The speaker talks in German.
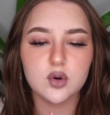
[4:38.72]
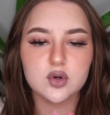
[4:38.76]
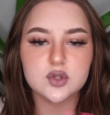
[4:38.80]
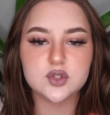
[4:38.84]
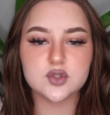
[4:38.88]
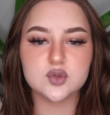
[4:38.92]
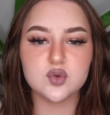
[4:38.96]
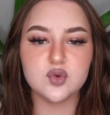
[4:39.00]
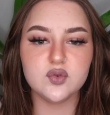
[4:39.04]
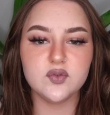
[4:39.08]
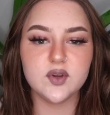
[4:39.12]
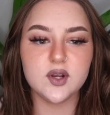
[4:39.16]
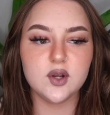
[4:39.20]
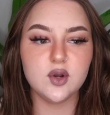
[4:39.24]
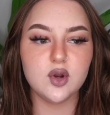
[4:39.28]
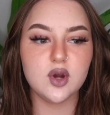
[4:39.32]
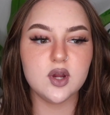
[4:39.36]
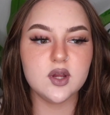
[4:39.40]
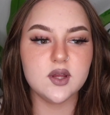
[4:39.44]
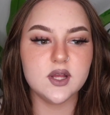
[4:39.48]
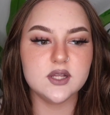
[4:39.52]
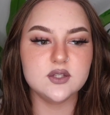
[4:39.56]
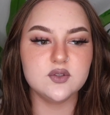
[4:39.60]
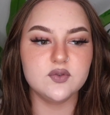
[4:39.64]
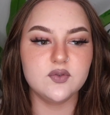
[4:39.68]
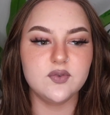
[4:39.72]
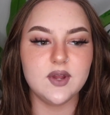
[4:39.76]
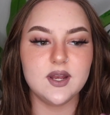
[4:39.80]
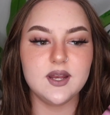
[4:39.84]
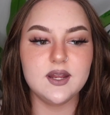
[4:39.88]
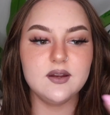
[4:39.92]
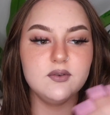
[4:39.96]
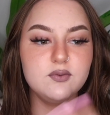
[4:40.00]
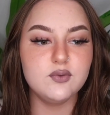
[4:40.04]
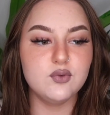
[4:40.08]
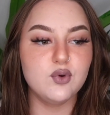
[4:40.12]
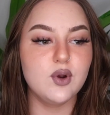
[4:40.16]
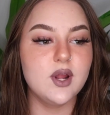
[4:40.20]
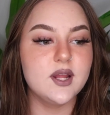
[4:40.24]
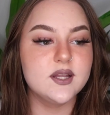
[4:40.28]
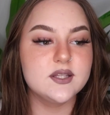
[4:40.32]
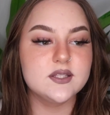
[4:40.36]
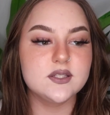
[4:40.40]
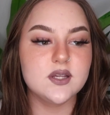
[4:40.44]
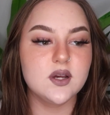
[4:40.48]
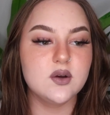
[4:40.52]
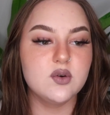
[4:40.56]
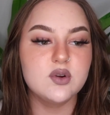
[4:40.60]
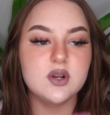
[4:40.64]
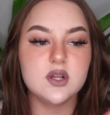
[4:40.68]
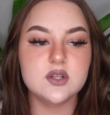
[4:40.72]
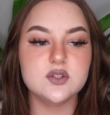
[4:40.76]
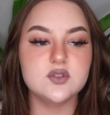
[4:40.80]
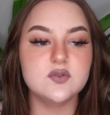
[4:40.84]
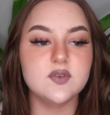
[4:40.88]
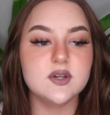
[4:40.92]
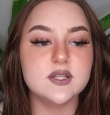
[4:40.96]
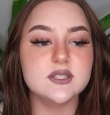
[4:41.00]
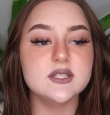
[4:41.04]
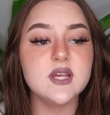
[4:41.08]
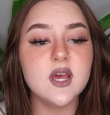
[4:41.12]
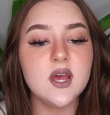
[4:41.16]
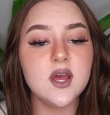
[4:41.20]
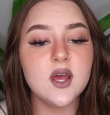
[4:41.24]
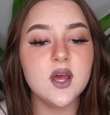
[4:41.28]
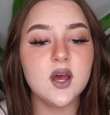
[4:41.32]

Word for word: auch so, wenn Leute, also wenn Influencer oder sowas